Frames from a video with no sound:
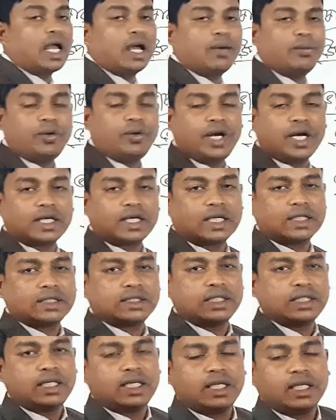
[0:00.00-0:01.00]
এমন একটা
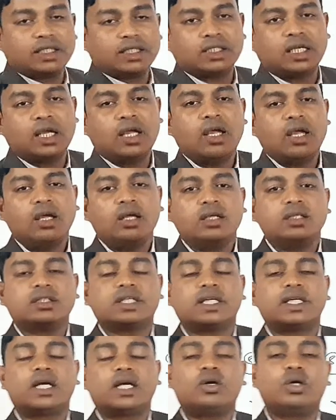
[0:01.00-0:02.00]
জিনিস
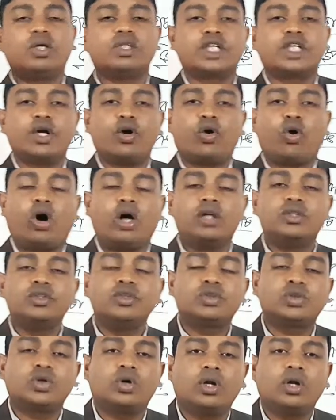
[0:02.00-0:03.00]
যেটা হচ্ছে
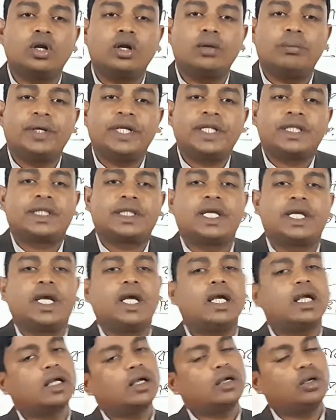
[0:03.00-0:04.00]
অঞ্চল
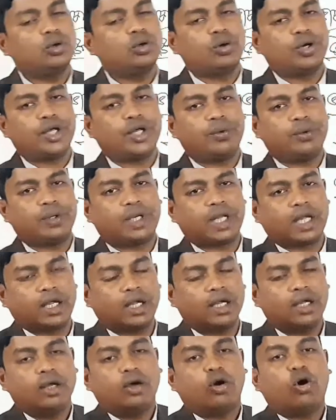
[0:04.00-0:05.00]
ভিত্তিক গড়ে ওঠে
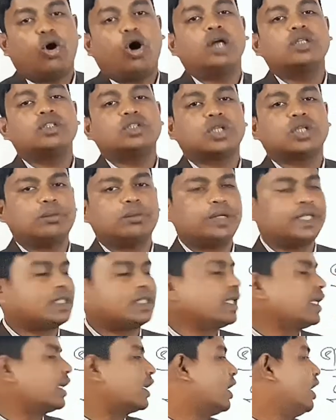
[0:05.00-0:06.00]
অঞ্চল
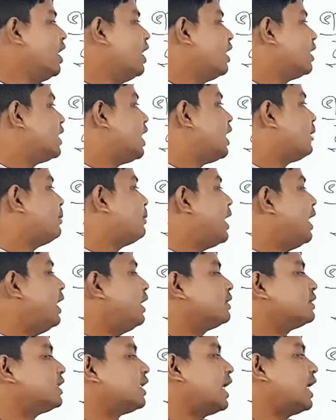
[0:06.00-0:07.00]
ভিত্তিক দেখবা
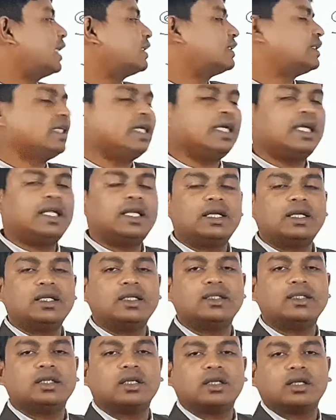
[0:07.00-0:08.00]
যে রাজশাহীর
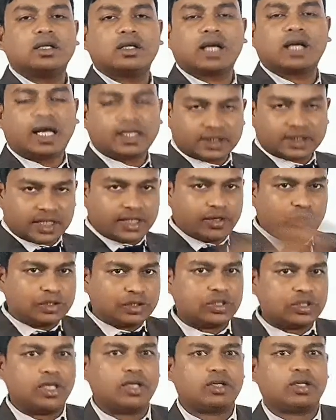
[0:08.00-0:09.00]
রাজশাহী
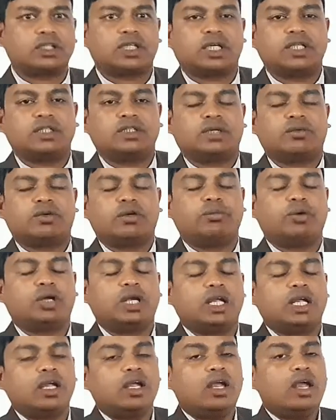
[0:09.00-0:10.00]
অঞ্চলের কথাই যেমন
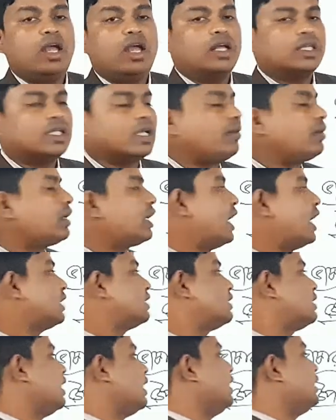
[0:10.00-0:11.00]
বলি যেমন
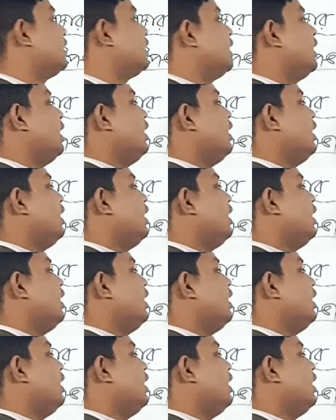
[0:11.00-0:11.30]
রাজশাহীতে